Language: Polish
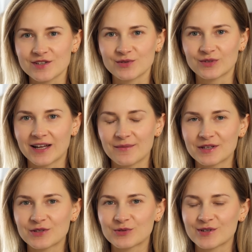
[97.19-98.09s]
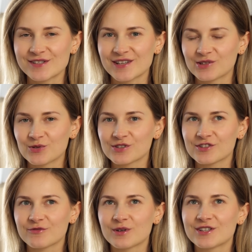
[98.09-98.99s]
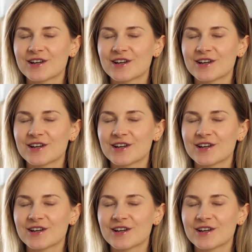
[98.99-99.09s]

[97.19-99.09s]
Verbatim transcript: są to elementy, które znajdują się w mojej